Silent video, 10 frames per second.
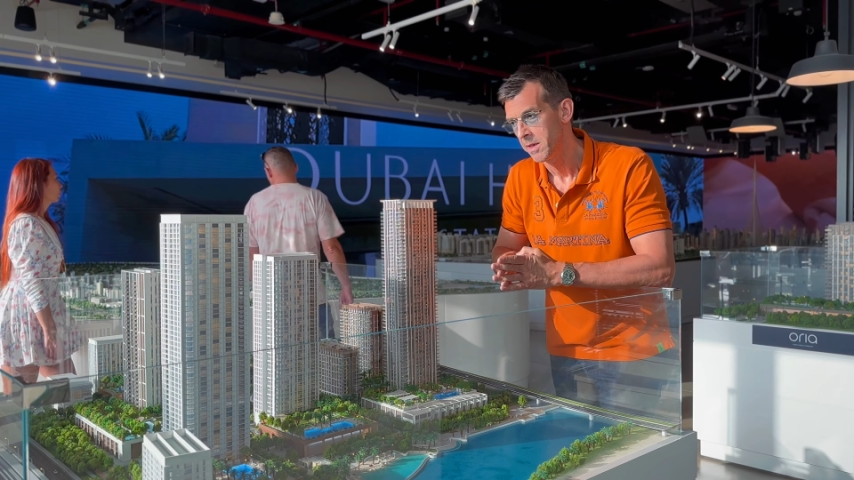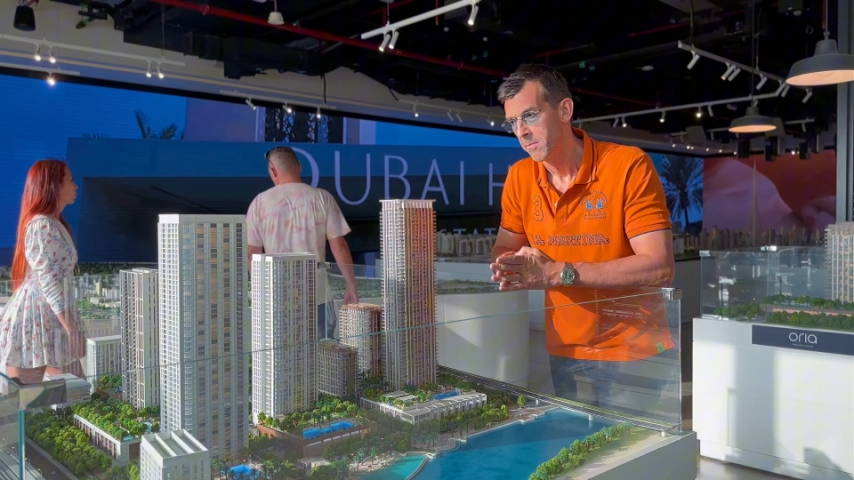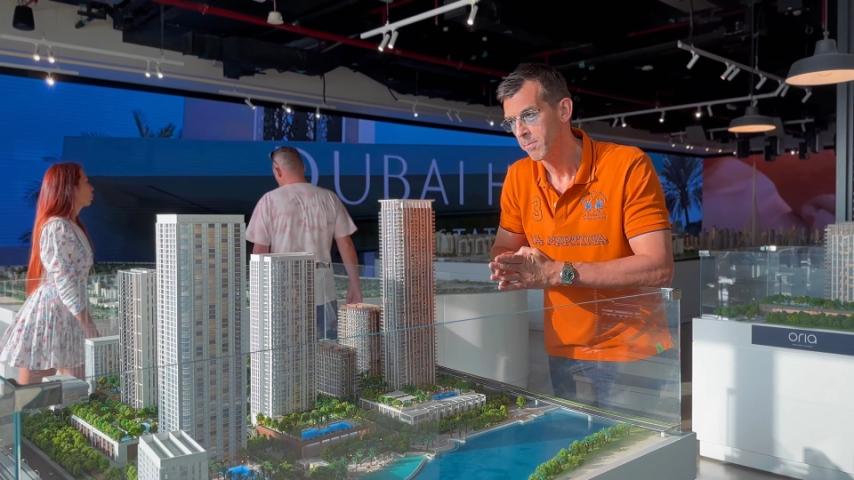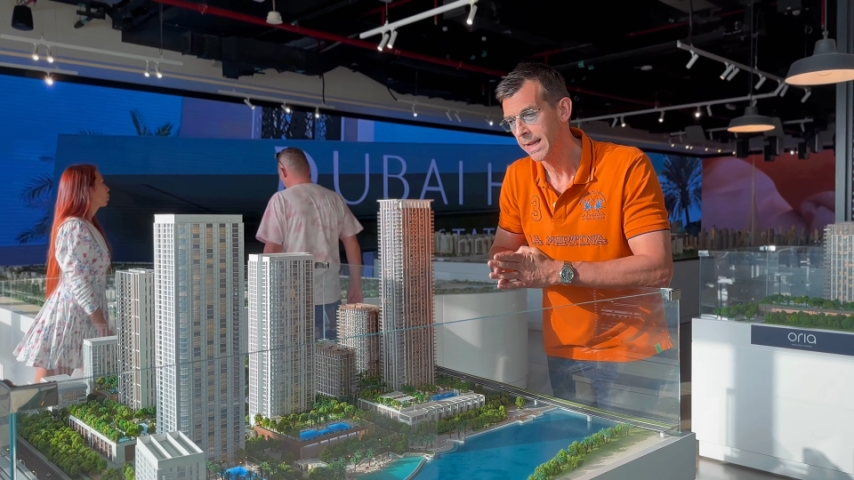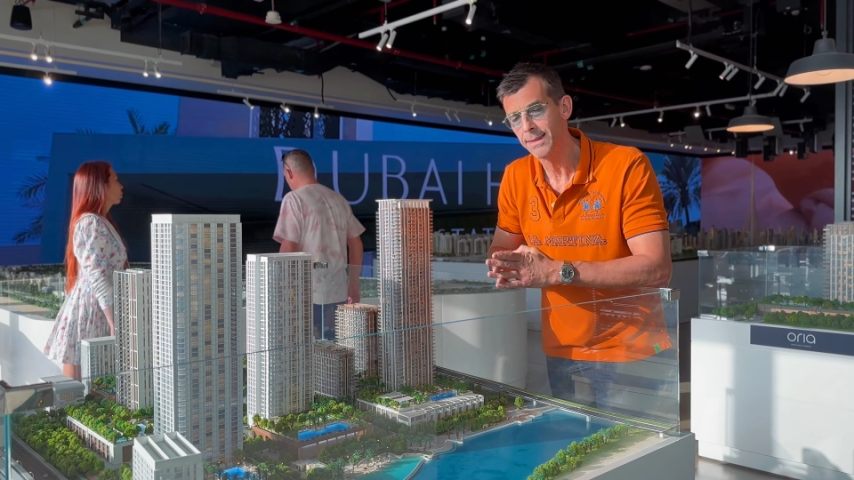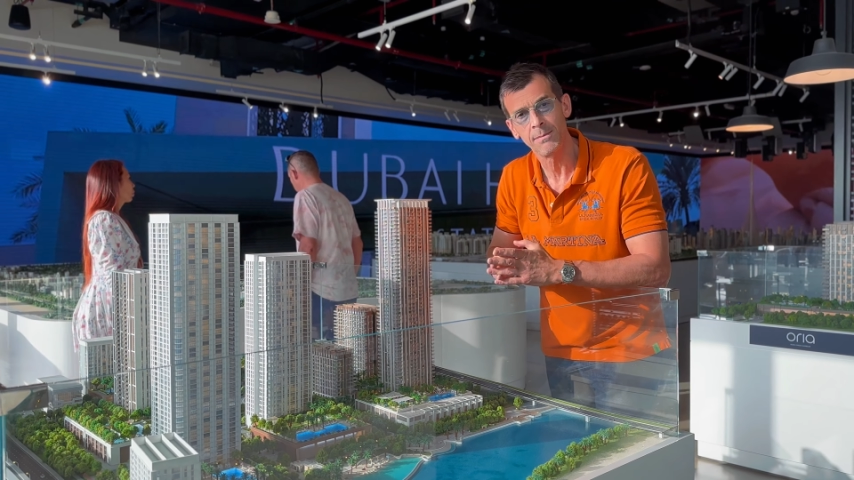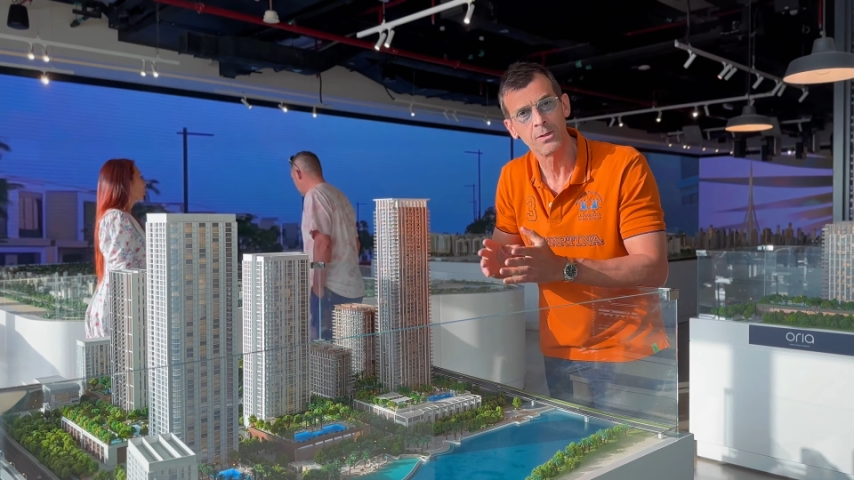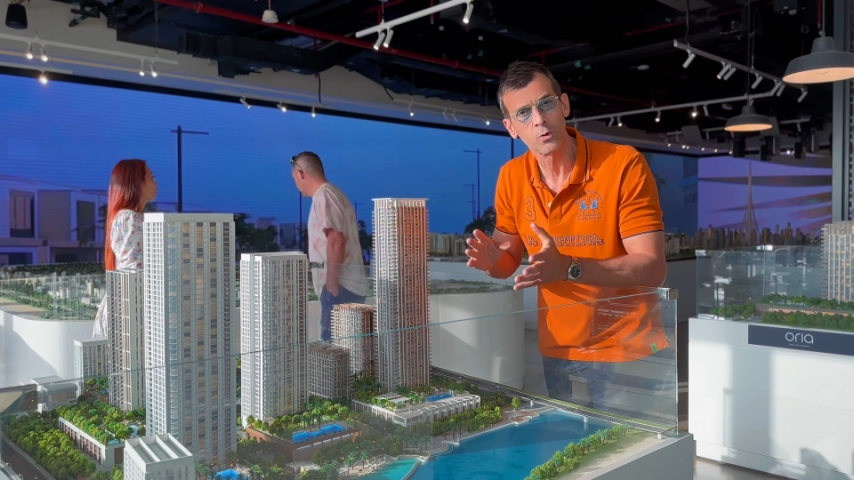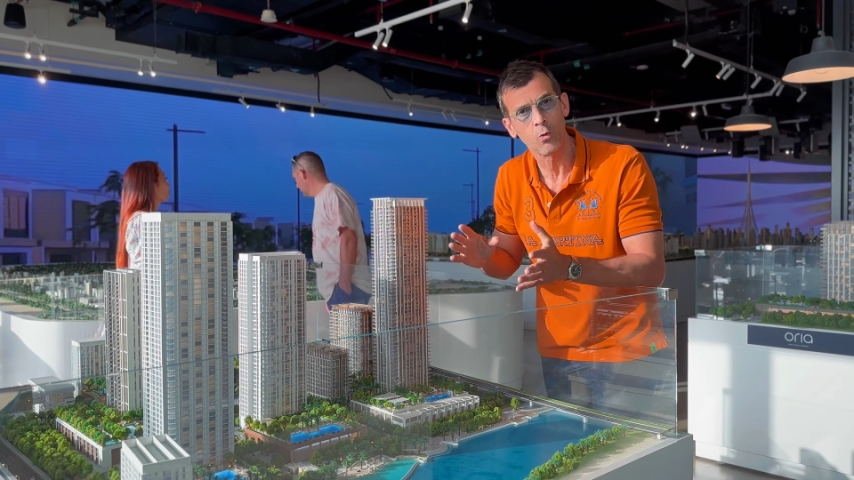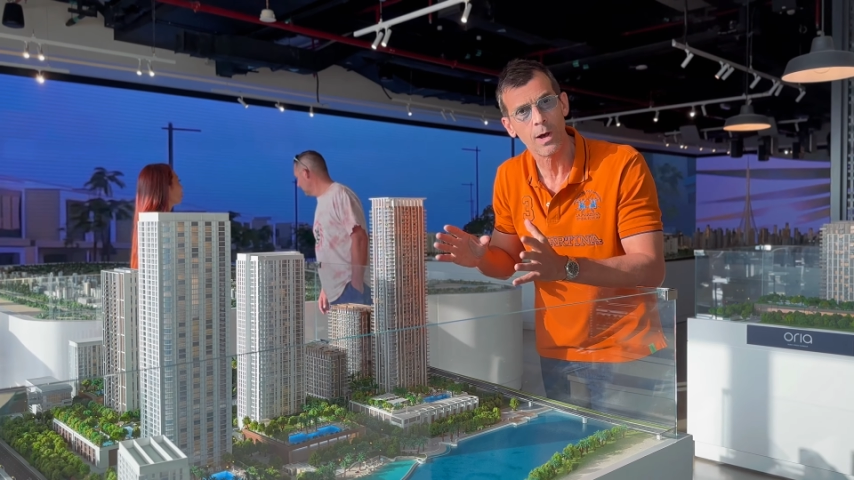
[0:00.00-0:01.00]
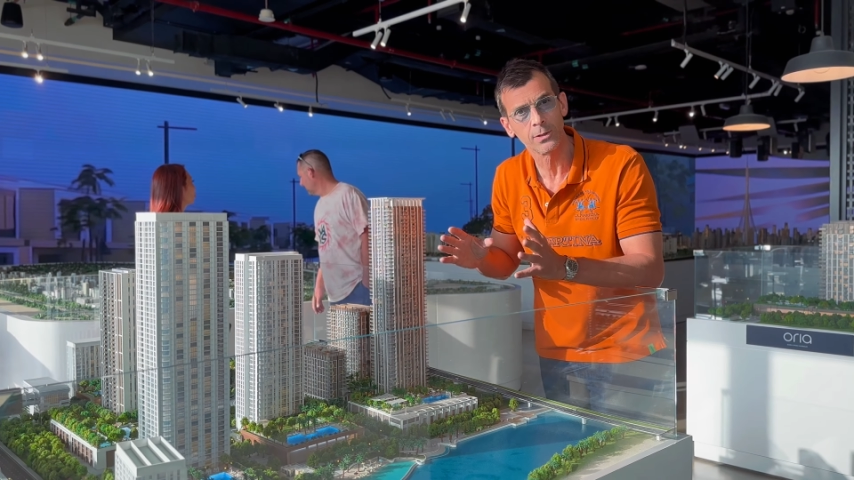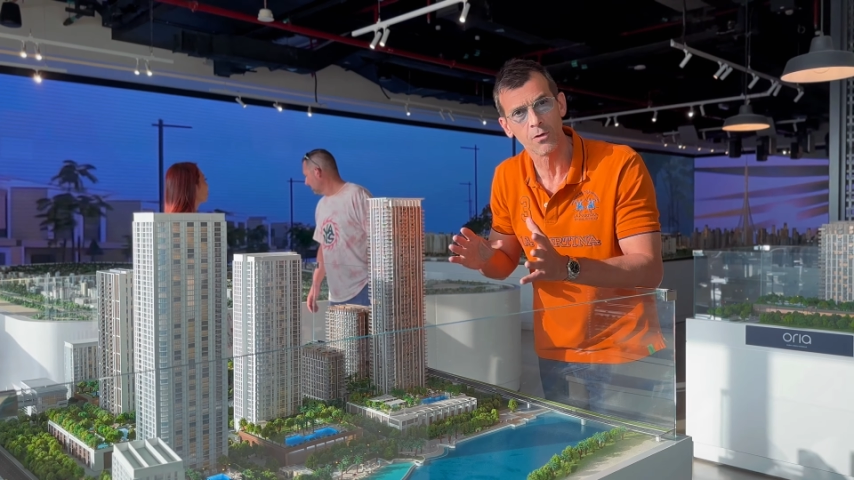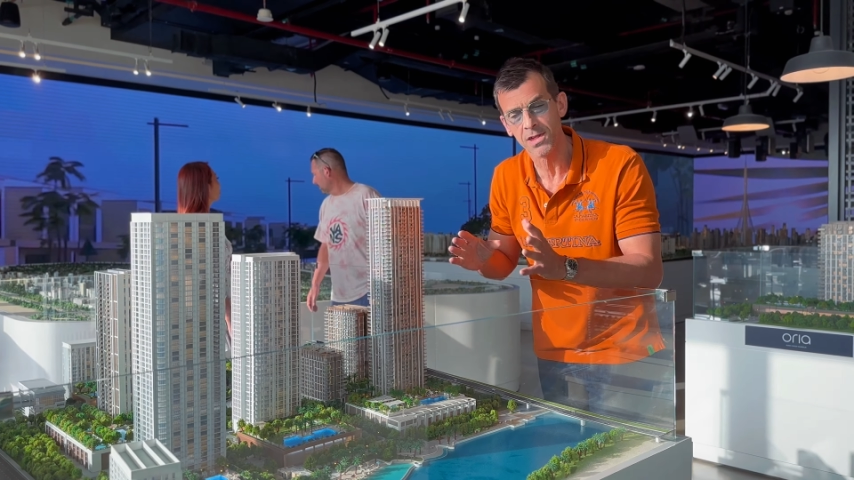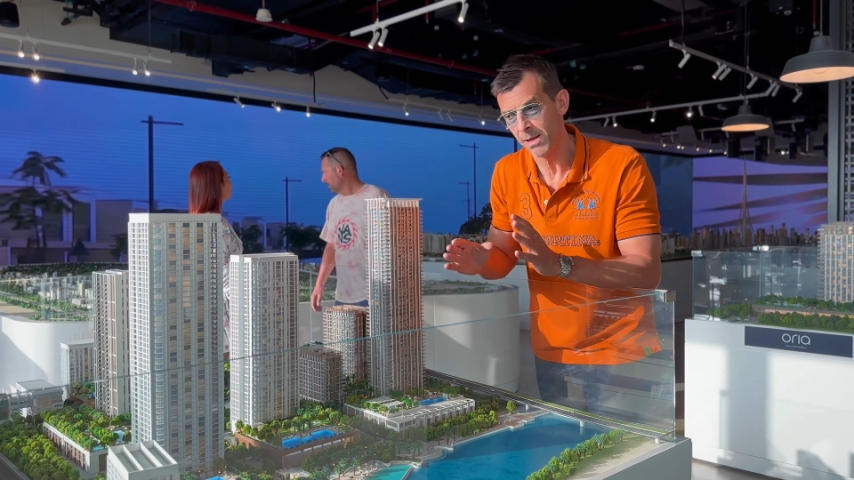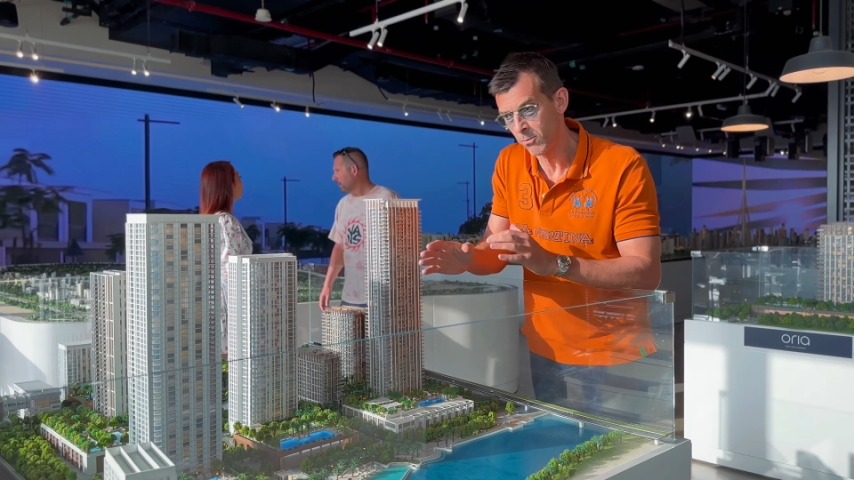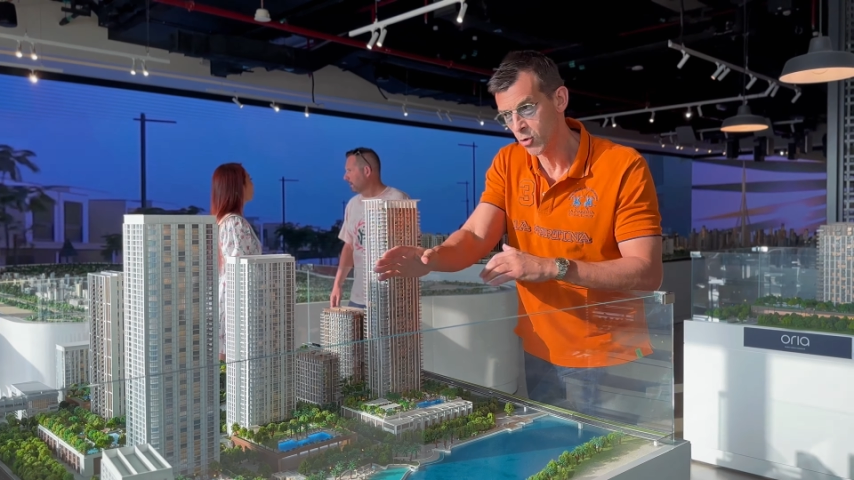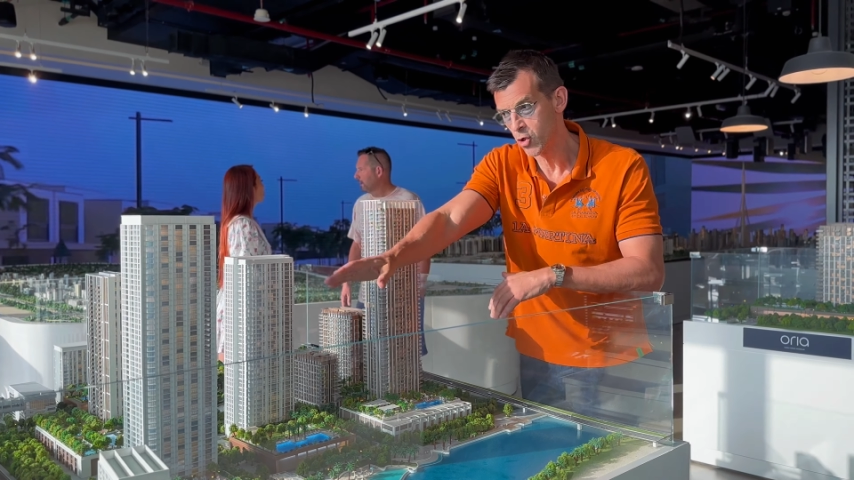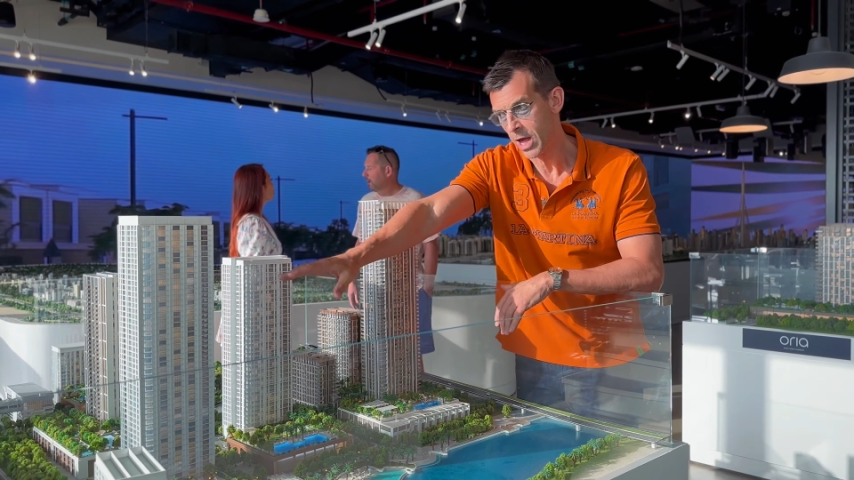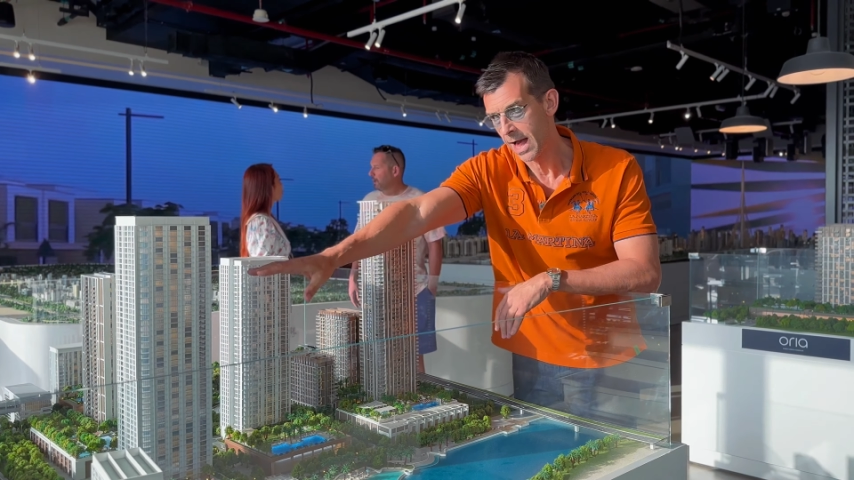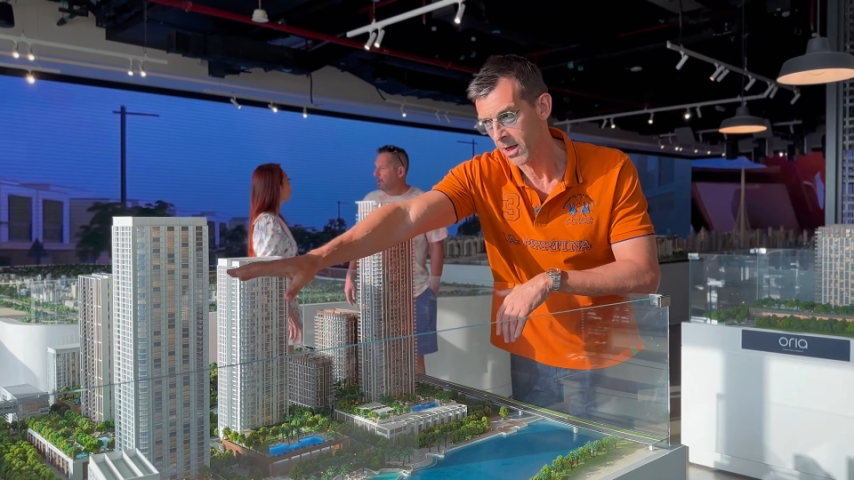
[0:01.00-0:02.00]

Prezzi al metro quadro siamo già